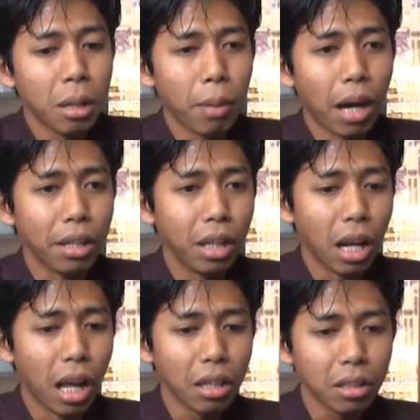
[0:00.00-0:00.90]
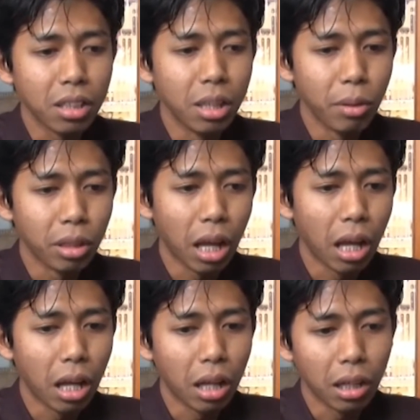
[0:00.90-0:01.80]
pengadilan
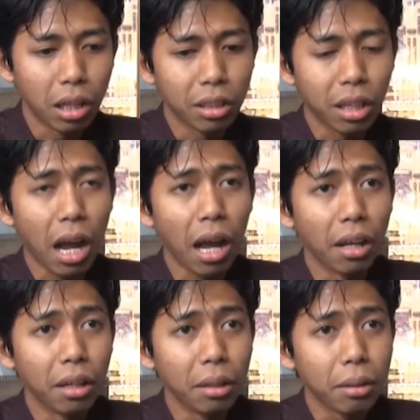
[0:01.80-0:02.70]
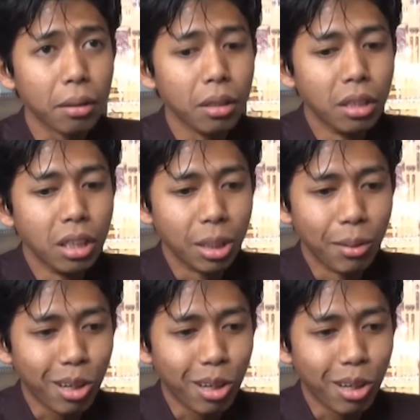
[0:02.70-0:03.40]
diminta keterangan dengan